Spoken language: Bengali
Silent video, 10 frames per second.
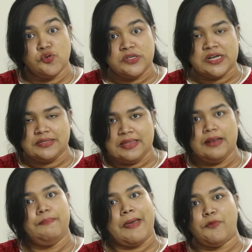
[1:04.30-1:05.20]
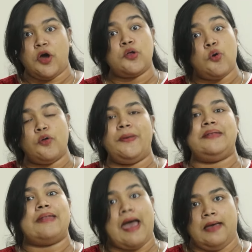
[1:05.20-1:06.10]
সরিষার তেল ব্যবহার
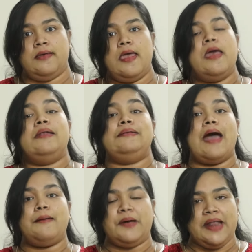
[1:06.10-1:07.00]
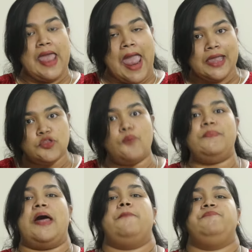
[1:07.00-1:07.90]
করবেন না না মানে একদম
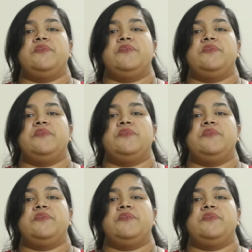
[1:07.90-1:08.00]
না